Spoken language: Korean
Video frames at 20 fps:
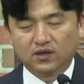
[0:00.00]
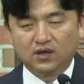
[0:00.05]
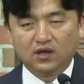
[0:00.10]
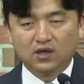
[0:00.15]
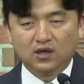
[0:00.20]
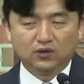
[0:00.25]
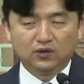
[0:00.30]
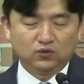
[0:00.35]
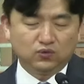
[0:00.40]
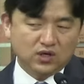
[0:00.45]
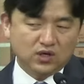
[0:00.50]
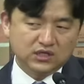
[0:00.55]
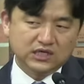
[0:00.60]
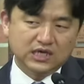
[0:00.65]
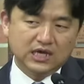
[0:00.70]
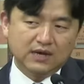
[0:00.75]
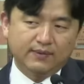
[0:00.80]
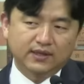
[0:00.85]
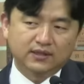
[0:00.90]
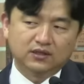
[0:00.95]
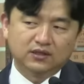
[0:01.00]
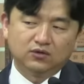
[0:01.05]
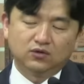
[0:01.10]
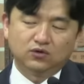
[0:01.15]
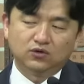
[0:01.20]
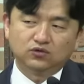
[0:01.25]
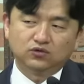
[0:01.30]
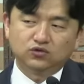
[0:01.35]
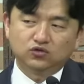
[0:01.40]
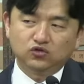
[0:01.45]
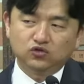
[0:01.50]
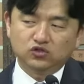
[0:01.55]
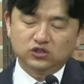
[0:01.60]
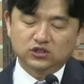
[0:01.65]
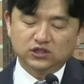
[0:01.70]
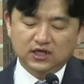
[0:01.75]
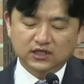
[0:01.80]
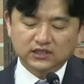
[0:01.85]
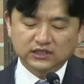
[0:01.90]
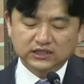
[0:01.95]
또한 이와 반대로 술
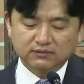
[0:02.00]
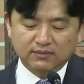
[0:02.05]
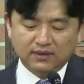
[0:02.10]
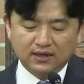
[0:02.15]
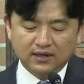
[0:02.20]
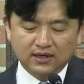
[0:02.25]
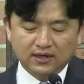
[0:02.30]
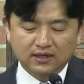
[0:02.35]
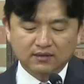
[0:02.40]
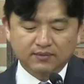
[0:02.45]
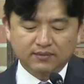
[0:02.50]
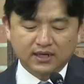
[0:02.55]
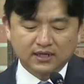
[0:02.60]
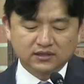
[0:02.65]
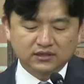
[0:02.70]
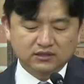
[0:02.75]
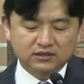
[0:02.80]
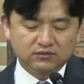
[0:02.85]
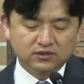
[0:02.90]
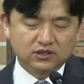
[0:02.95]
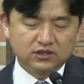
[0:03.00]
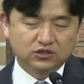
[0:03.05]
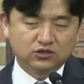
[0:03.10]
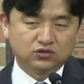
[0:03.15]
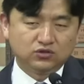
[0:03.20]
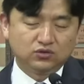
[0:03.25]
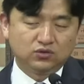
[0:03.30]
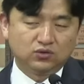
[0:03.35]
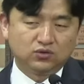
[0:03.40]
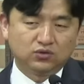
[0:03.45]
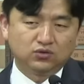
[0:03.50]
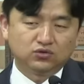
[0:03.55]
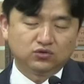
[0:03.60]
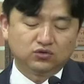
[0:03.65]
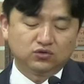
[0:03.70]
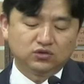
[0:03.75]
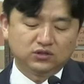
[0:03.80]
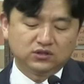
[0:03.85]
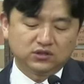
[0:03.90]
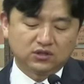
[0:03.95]
취하지 말라는 말씀을 기준으로
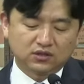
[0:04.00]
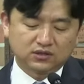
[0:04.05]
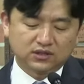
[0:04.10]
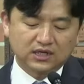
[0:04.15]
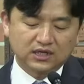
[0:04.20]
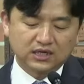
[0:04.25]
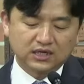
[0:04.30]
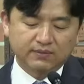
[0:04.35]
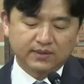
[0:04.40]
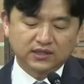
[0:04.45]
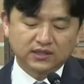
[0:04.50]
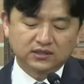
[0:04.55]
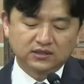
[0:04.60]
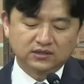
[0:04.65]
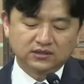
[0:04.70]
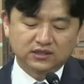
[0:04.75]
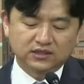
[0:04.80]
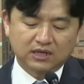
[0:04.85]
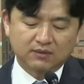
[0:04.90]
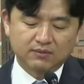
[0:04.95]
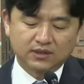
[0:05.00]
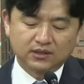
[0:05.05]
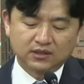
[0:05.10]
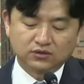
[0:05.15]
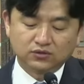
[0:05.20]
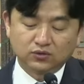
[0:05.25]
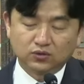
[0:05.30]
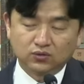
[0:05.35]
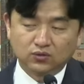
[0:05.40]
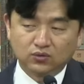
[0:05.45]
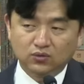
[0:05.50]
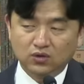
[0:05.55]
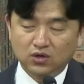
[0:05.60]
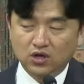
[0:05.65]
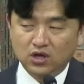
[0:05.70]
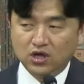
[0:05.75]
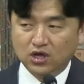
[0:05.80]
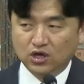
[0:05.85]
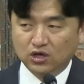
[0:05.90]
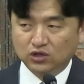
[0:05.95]
술을 적당히 마시는 사람에 대해서도
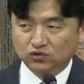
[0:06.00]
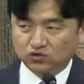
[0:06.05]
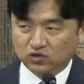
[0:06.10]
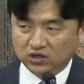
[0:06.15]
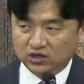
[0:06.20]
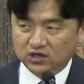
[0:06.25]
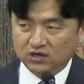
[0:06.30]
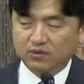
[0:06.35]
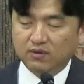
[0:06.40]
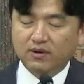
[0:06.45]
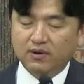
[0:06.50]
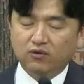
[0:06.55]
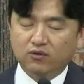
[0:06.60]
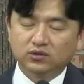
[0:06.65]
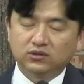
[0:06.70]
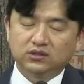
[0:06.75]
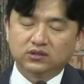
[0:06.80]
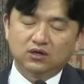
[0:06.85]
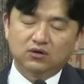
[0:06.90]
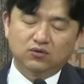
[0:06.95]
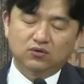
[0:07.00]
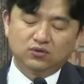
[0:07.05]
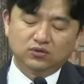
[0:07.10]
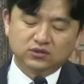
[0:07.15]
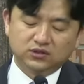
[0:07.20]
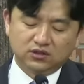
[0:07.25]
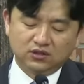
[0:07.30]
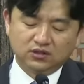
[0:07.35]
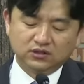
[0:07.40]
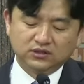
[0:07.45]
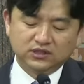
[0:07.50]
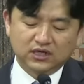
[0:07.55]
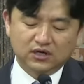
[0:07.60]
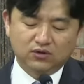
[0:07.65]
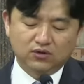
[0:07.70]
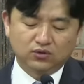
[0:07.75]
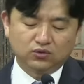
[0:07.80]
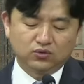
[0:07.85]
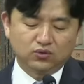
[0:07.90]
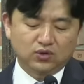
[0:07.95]
죄를 범하고 있다라고 정죄할
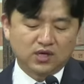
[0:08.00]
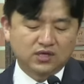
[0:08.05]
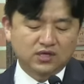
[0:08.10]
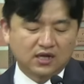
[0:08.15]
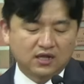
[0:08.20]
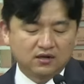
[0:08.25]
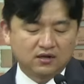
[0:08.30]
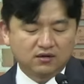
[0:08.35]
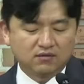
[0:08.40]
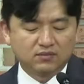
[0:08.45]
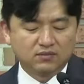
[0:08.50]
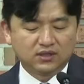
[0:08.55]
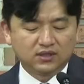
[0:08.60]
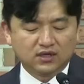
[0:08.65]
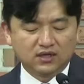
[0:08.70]
것도 아니라는 겁니다.